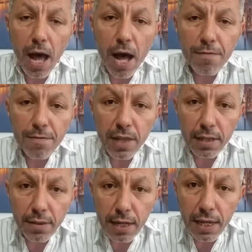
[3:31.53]
افضل
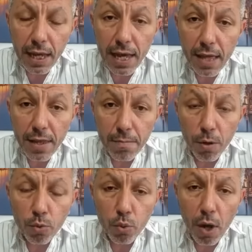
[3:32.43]
طريقه لهذا
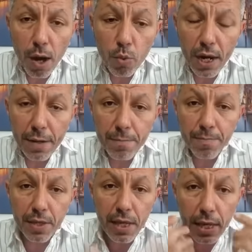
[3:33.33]
الموضوع اولا
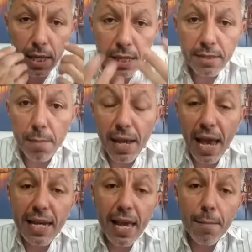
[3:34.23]
انتبه
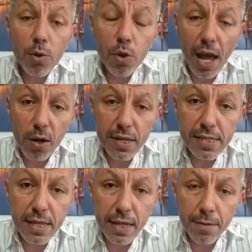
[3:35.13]
عليها بكل
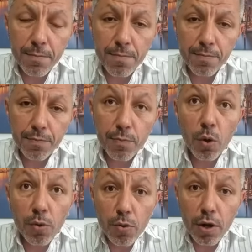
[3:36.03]
حواسك
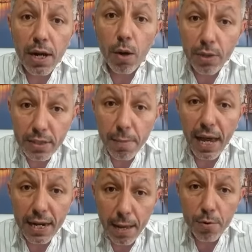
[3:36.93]
انظر لها وانتبه
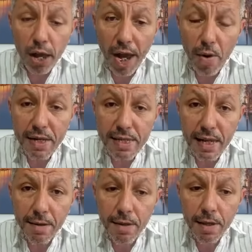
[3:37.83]
عليها بكل
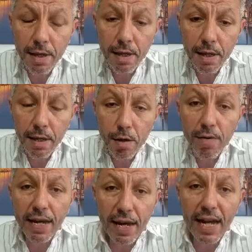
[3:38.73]
حواسك
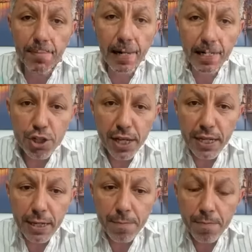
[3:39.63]
فهي راح تبلش
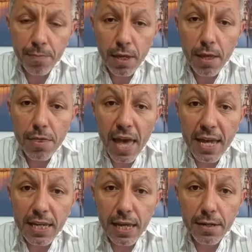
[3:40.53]
تحكي
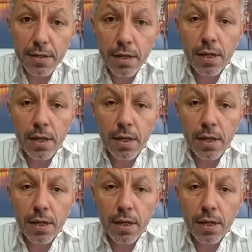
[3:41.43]
ثانيا